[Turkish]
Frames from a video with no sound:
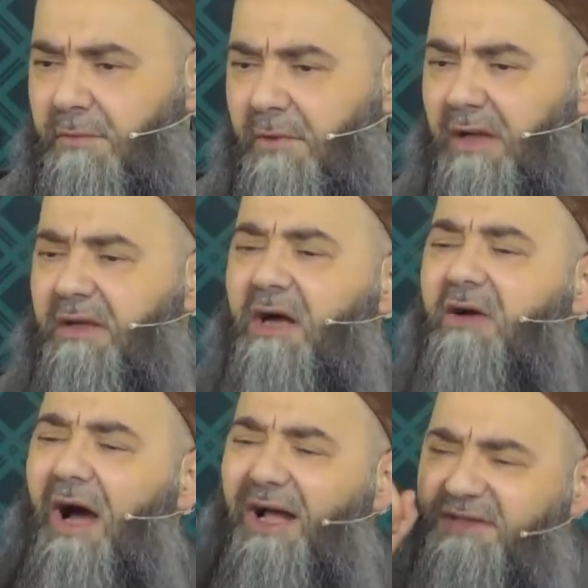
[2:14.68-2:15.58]
Allah
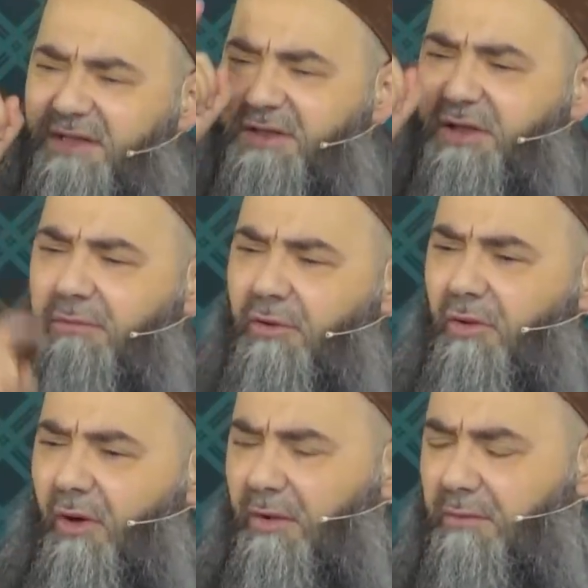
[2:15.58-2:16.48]
kadirdir
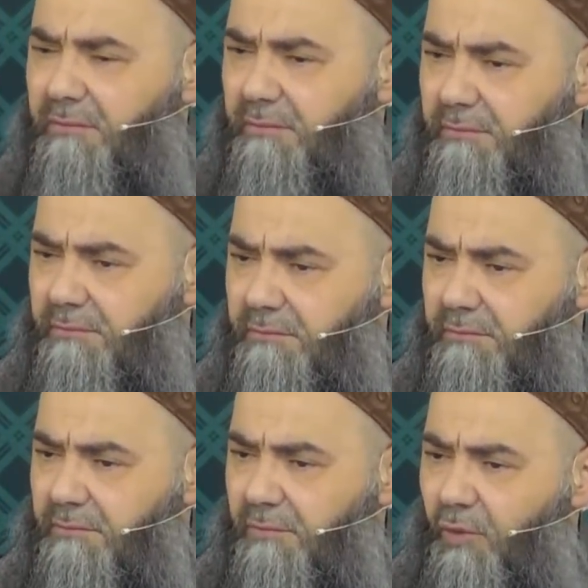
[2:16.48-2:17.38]
buyuruyor.
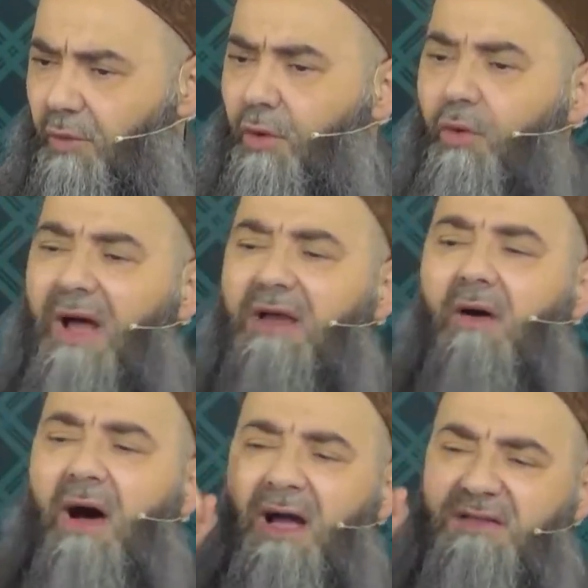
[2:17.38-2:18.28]
Kul huvel
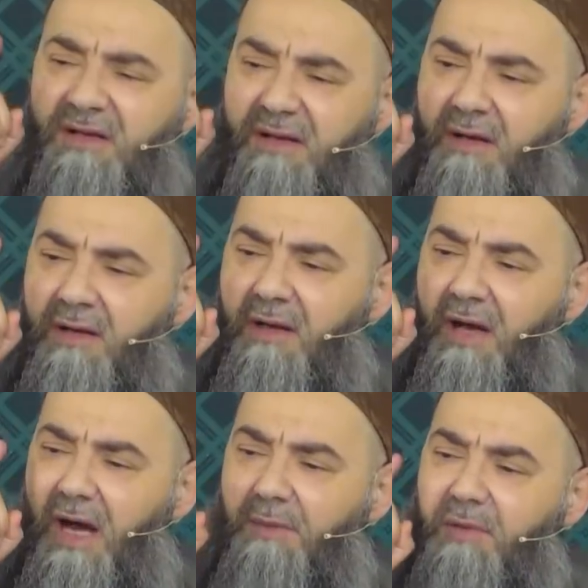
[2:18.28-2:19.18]
kadir.
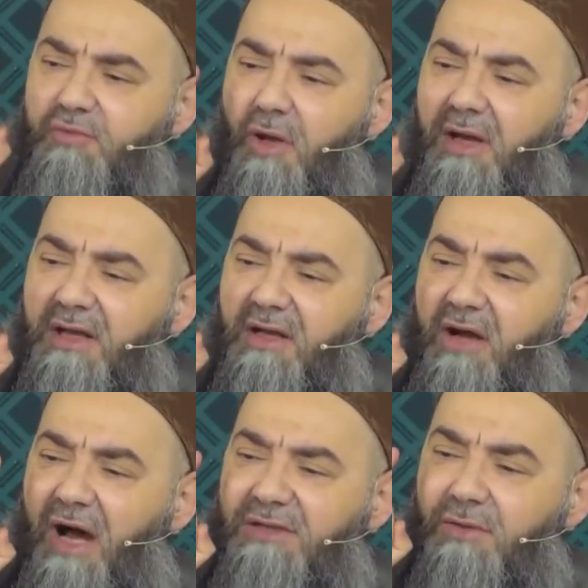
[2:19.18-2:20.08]
Habibim şöyle ki
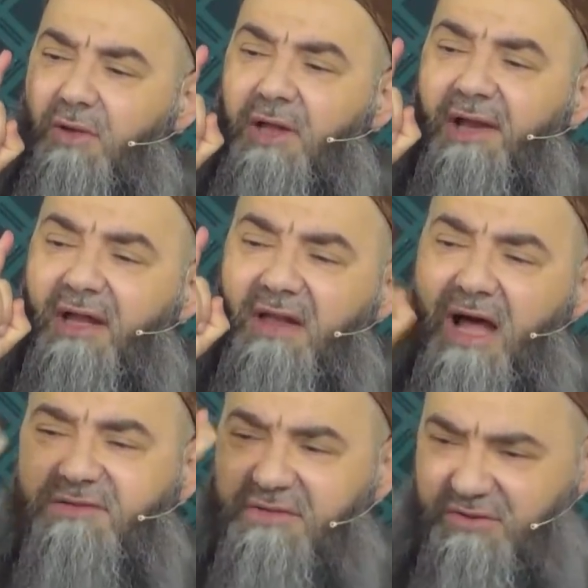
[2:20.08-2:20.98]
kadir olan
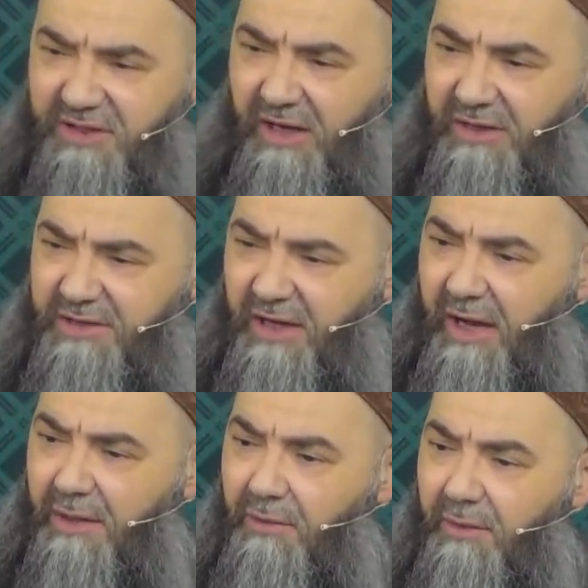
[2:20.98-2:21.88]
Allah'tır Celle
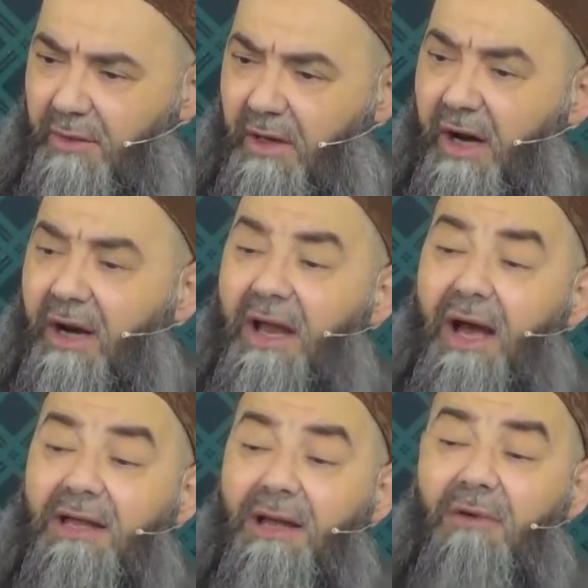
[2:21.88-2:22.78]
Celal.
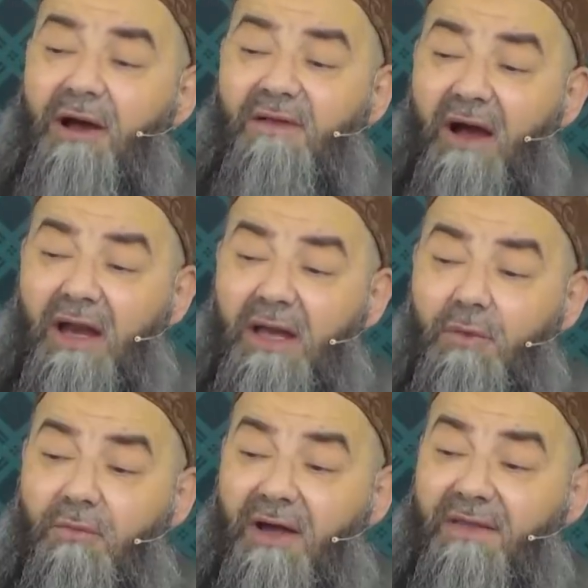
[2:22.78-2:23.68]
Ala en yeb'ase
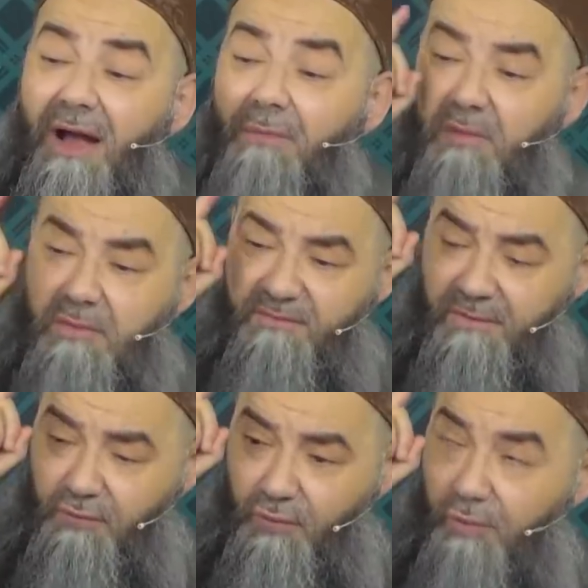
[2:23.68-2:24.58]
aleykum azabe min
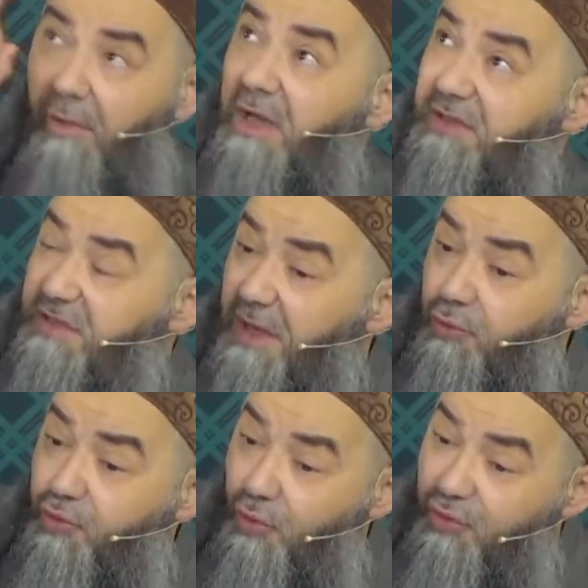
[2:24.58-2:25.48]
fevkuk. Size
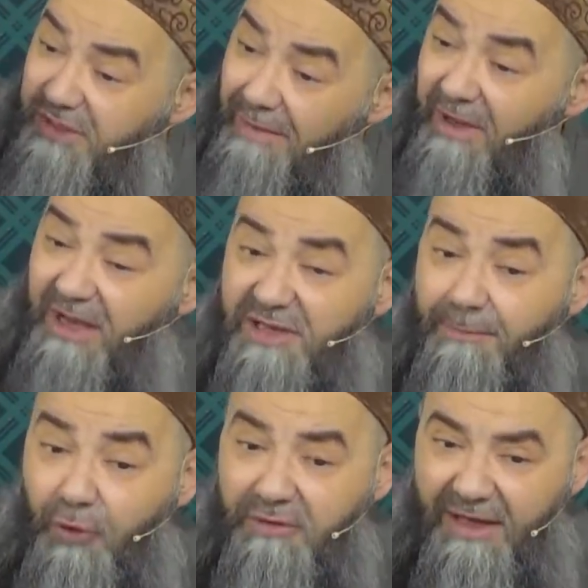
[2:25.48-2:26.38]
üstünüzden bir
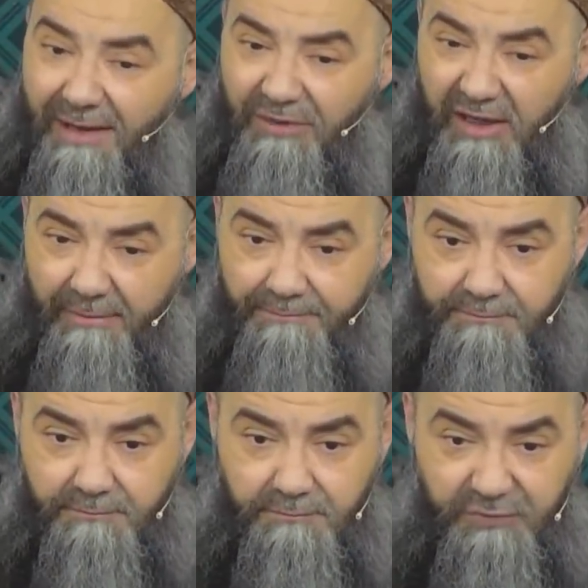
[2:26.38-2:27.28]
azap gönderebilirim.
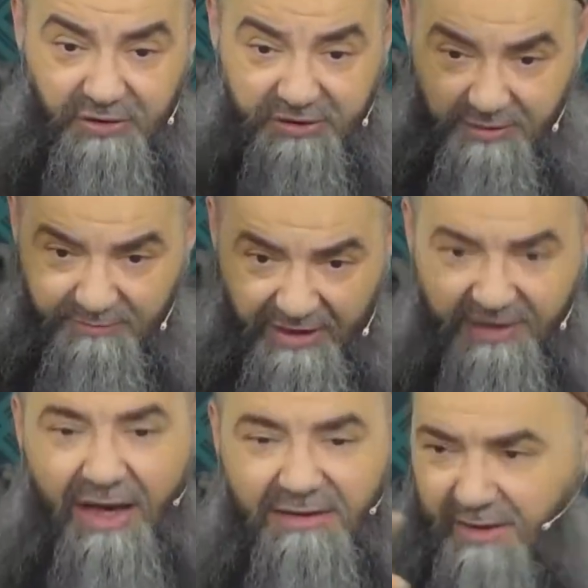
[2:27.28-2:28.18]
Yıldırımları
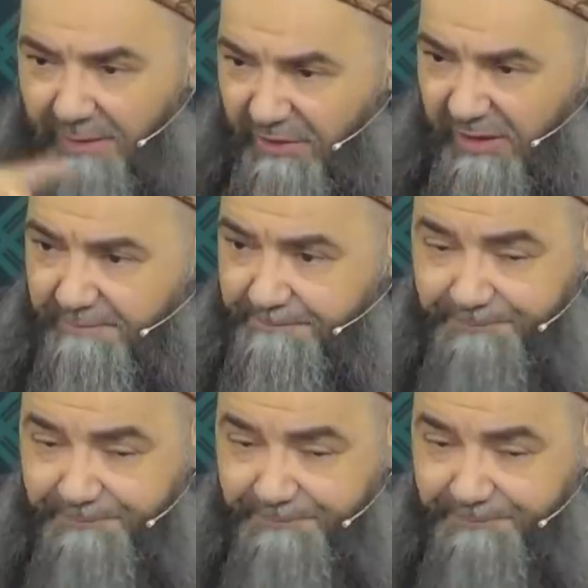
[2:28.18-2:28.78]
yağdırabilirim.